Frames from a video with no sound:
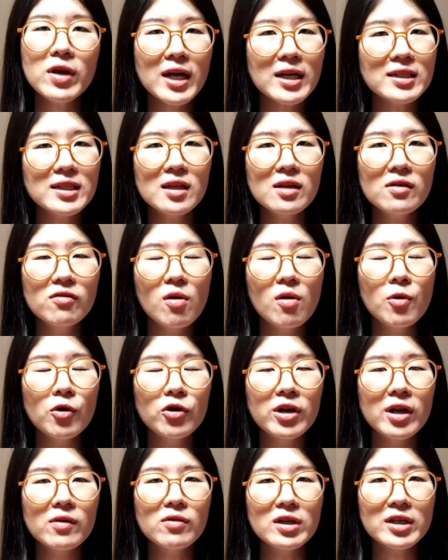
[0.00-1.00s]
ลาที่ Default Mode
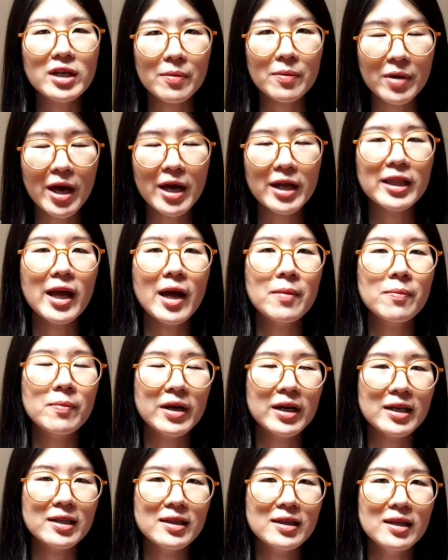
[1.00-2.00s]
Network ทำงานตามป
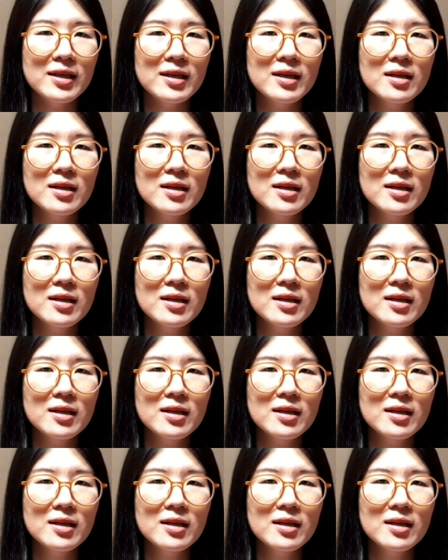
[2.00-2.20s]
กติ